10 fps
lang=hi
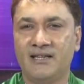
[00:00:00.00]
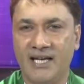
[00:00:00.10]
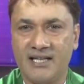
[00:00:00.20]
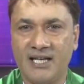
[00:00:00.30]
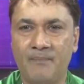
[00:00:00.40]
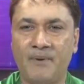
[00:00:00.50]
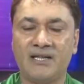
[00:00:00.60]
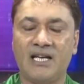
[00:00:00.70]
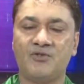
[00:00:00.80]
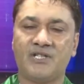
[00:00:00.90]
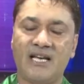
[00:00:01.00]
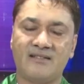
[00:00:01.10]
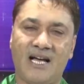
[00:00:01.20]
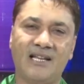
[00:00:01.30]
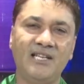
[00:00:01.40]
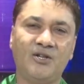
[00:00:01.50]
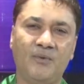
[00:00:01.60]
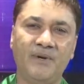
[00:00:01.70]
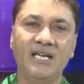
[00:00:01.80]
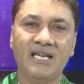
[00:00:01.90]
देखना पड़ता है उसकी आज़ादी
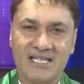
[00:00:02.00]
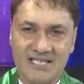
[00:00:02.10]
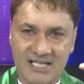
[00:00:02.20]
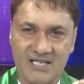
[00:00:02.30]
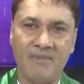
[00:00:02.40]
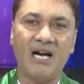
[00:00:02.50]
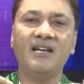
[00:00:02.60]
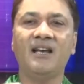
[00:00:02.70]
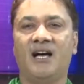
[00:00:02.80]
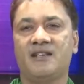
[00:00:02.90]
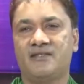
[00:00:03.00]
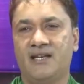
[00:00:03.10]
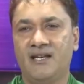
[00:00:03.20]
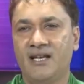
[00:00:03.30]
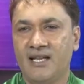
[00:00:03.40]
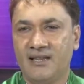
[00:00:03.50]
को भी जिस्मानी लिहाज से